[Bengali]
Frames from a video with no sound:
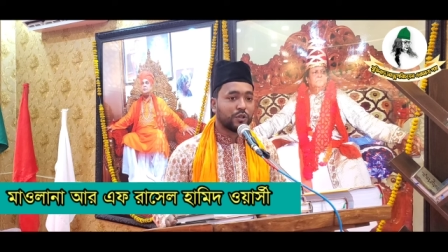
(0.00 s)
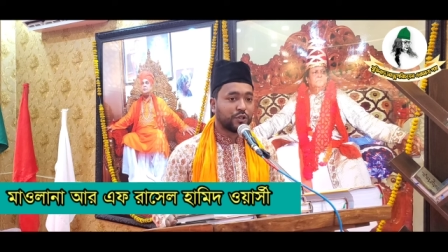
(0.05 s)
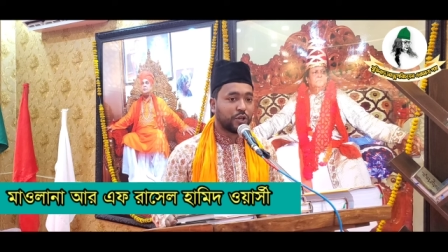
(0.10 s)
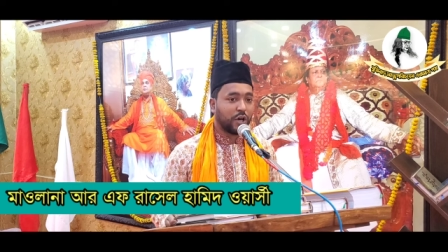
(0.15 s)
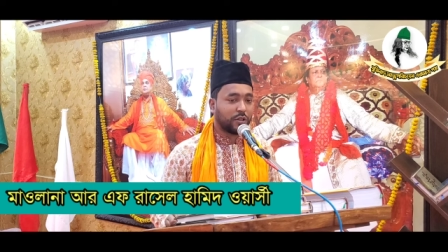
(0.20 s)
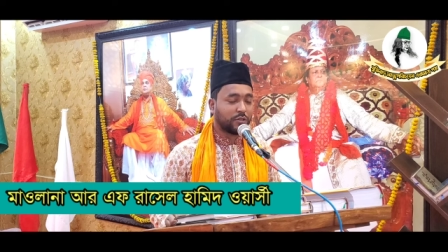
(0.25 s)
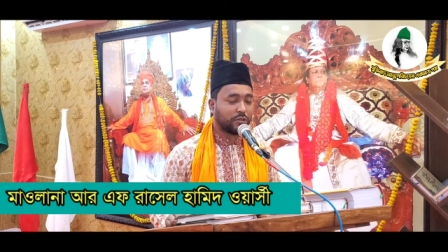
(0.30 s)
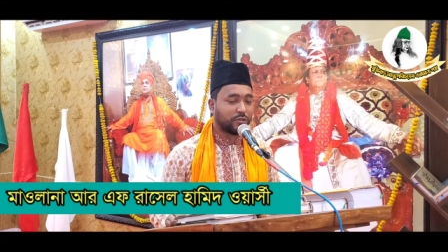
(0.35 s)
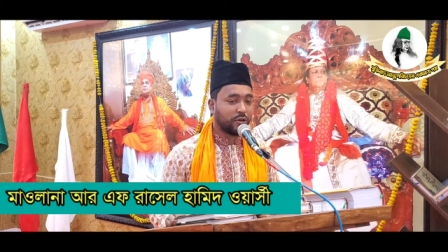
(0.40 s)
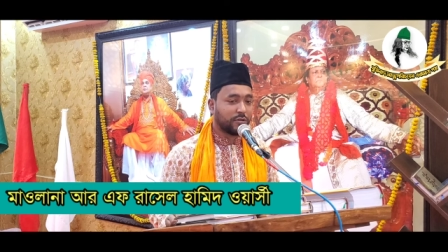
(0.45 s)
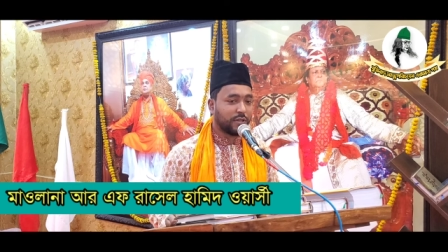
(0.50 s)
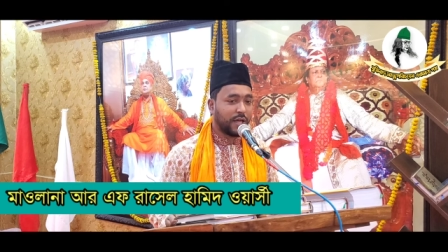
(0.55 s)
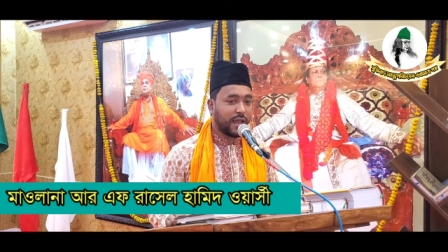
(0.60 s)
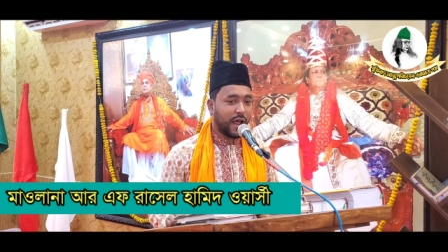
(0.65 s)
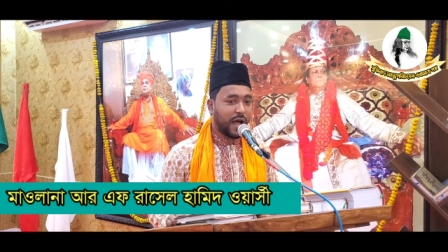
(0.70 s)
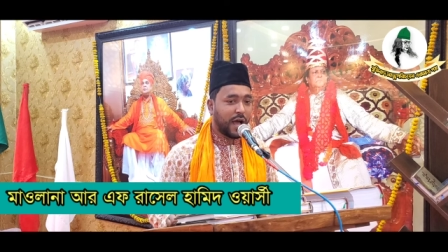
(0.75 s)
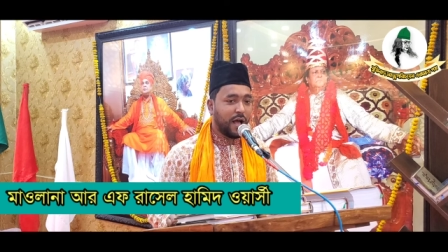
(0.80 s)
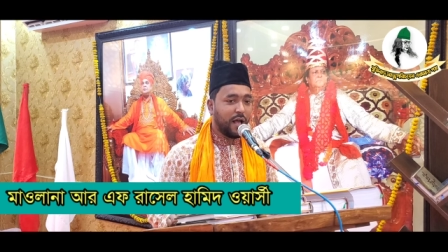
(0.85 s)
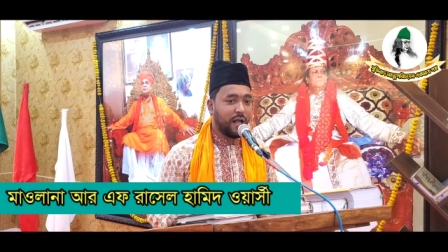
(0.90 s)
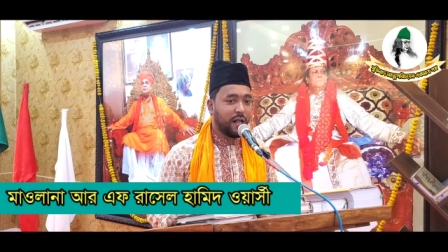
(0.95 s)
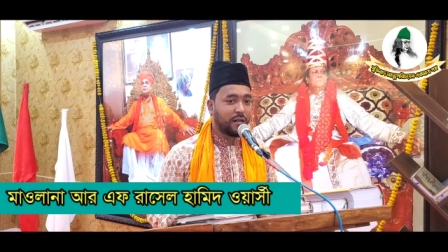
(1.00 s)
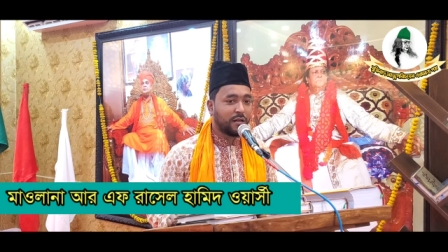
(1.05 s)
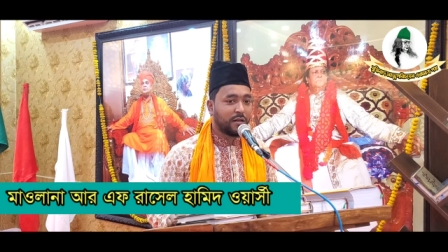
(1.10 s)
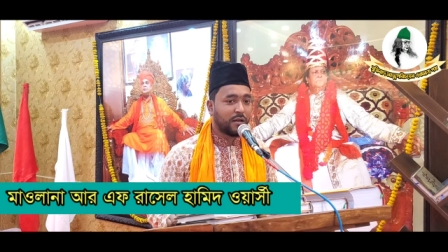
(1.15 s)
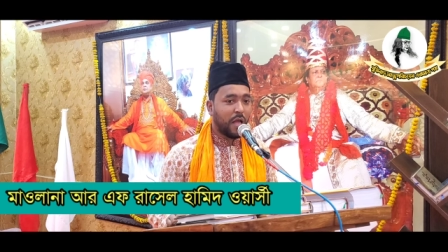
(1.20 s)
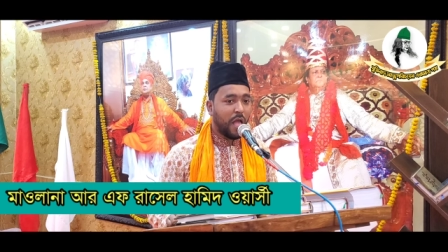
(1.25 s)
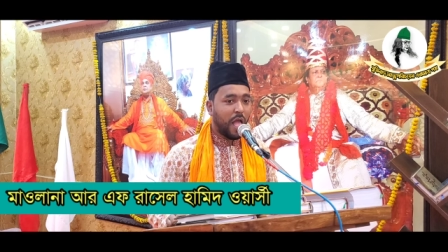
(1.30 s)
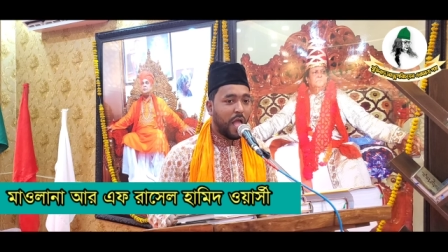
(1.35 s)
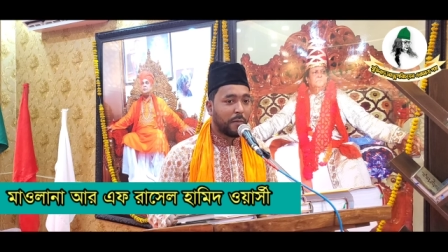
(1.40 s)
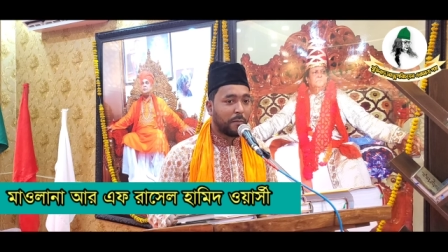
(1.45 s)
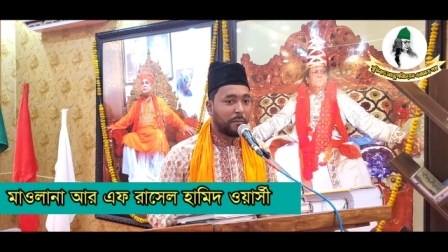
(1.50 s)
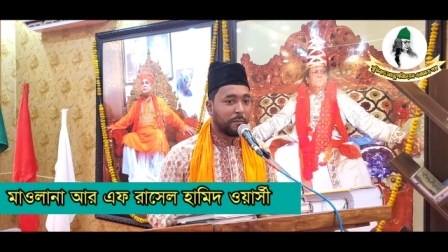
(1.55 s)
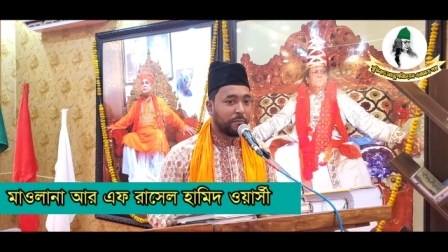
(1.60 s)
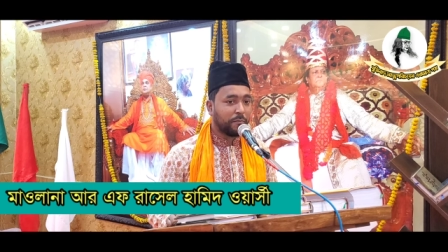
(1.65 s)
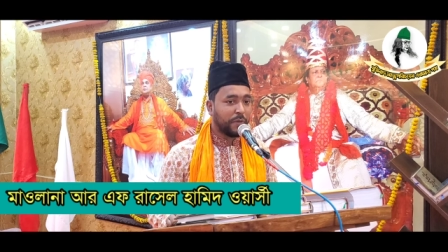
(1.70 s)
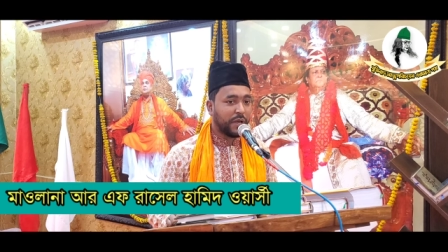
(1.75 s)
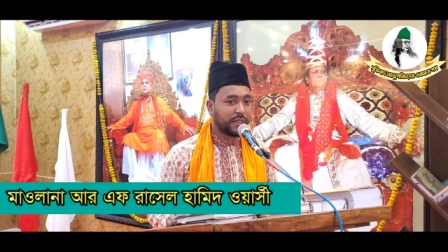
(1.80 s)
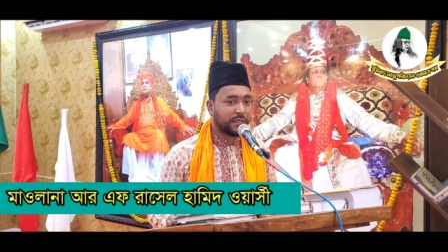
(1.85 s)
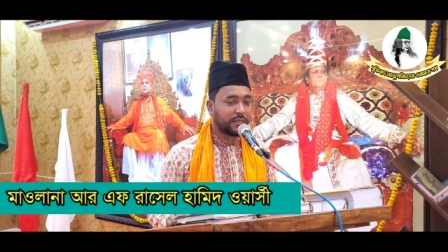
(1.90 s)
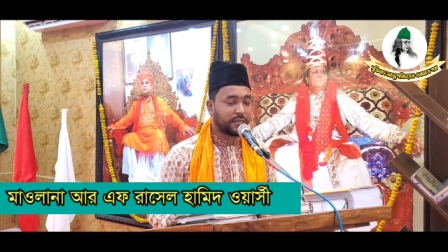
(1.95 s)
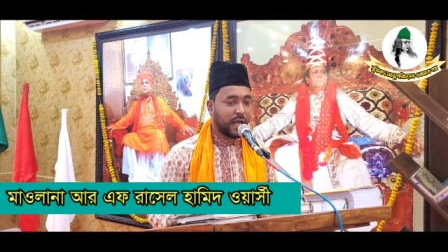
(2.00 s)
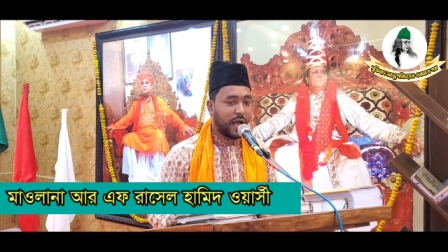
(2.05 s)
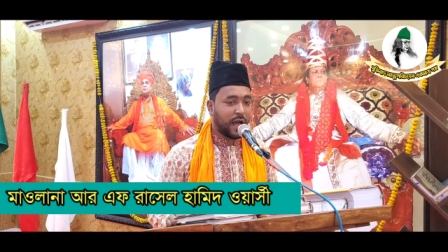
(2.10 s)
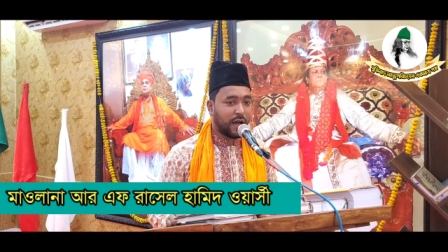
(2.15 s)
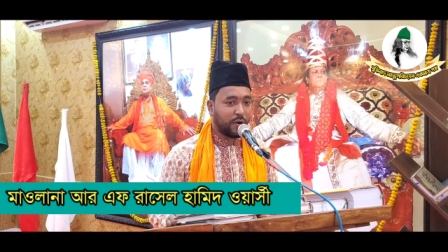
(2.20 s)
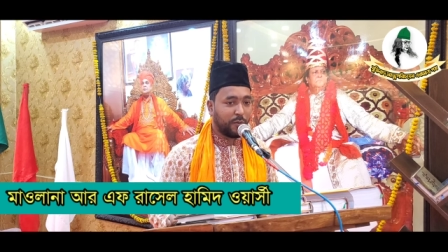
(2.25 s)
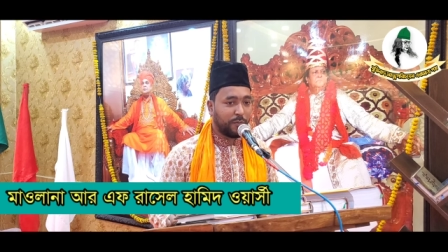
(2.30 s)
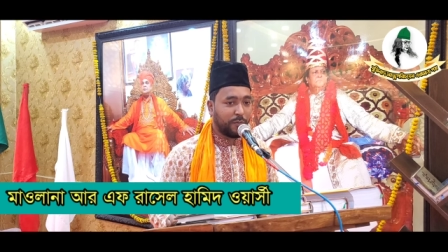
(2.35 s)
সত্য দ্বারা মিথ্যার